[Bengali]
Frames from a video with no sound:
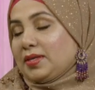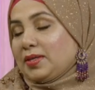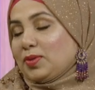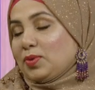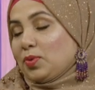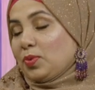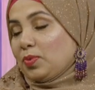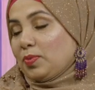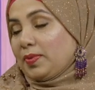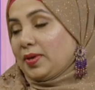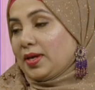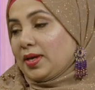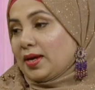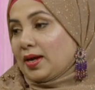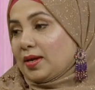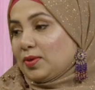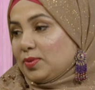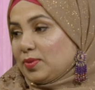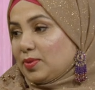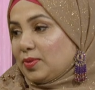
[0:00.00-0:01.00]
ঈদ খুবই
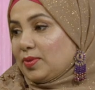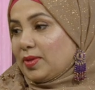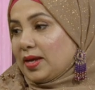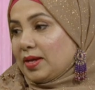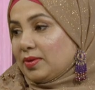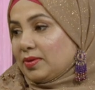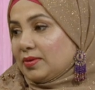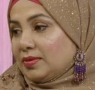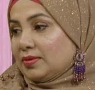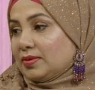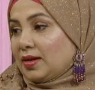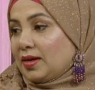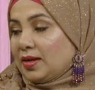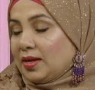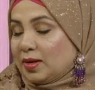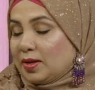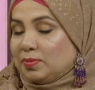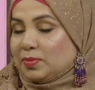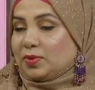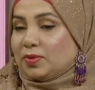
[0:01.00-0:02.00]
আনন্দদায়ক
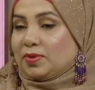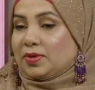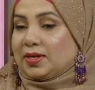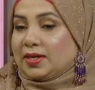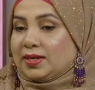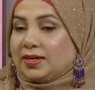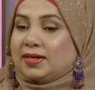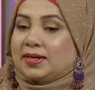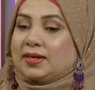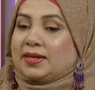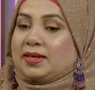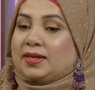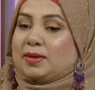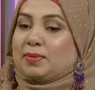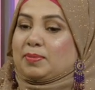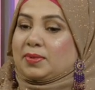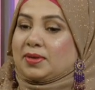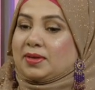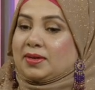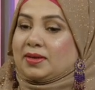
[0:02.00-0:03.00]
আলহামদুলিল্লাহ এখানে
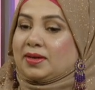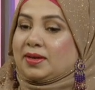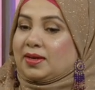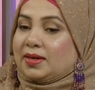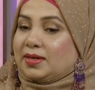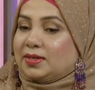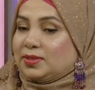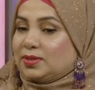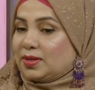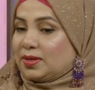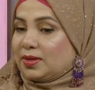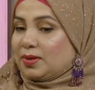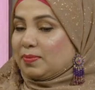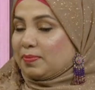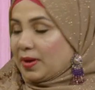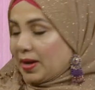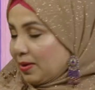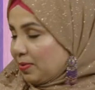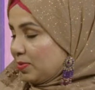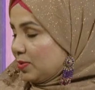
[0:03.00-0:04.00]
আমরা
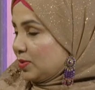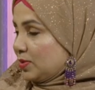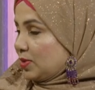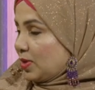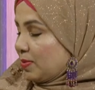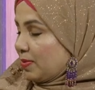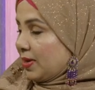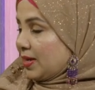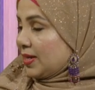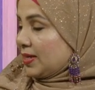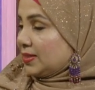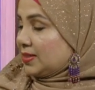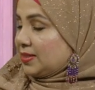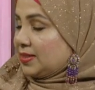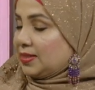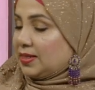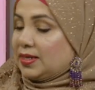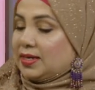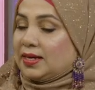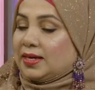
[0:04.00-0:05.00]
ভাই বোন সবাই
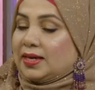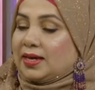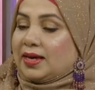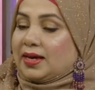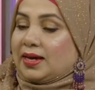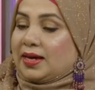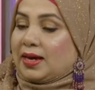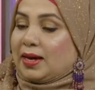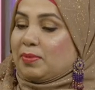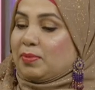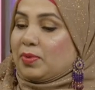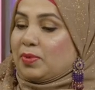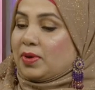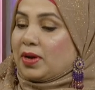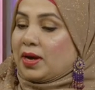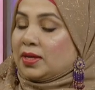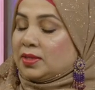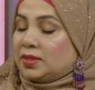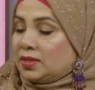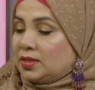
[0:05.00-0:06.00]
আছি এবং
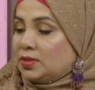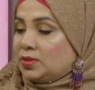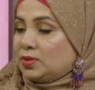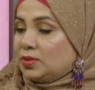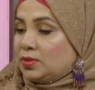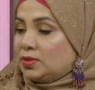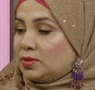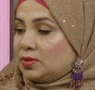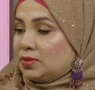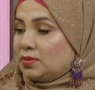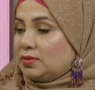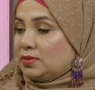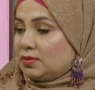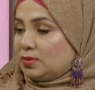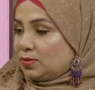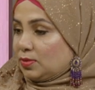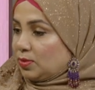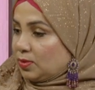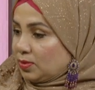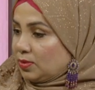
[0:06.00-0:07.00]
আত্মীয় স্বজন
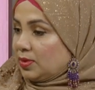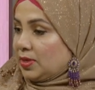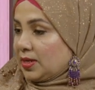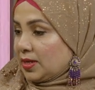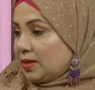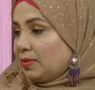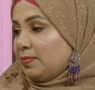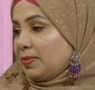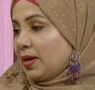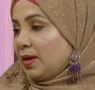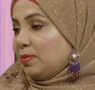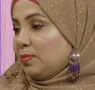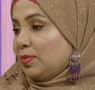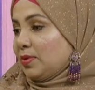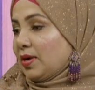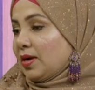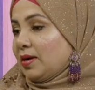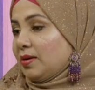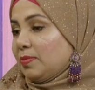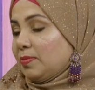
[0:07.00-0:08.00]
তো এটা ভাই বোন
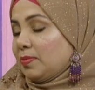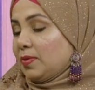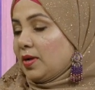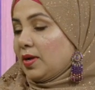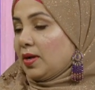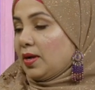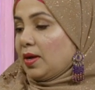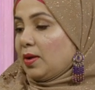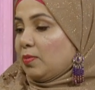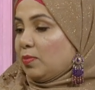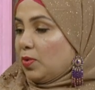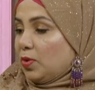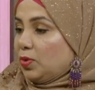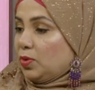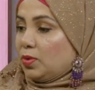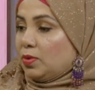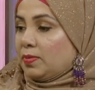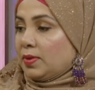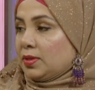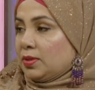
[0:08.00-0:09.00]
আর
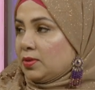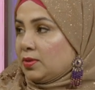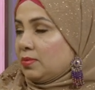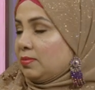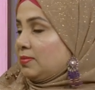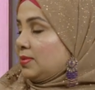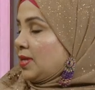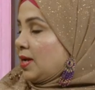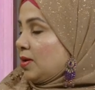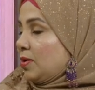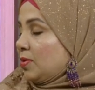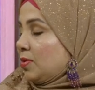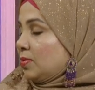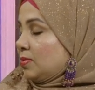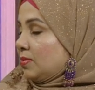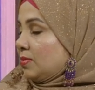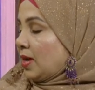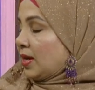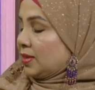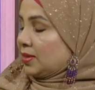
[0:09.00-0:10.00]
বন্ধু বান্ধব তারাও
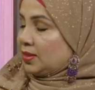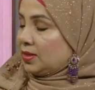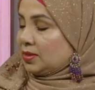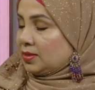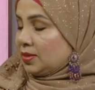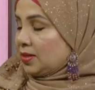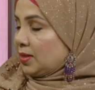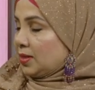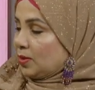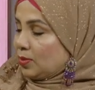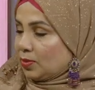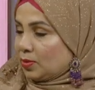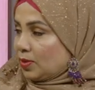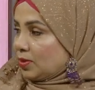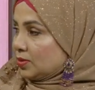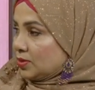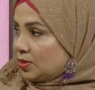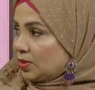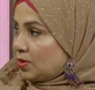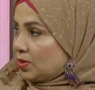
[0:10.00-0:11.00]
আত্মীয়ের থেকে কোনো
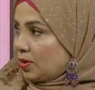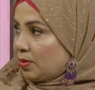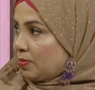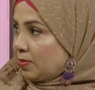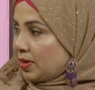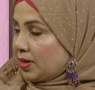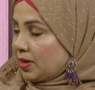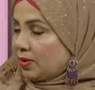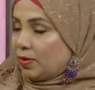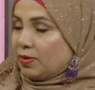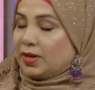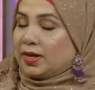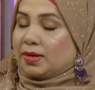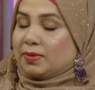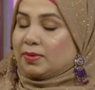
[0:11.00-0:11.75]
অংশ কম না অনেক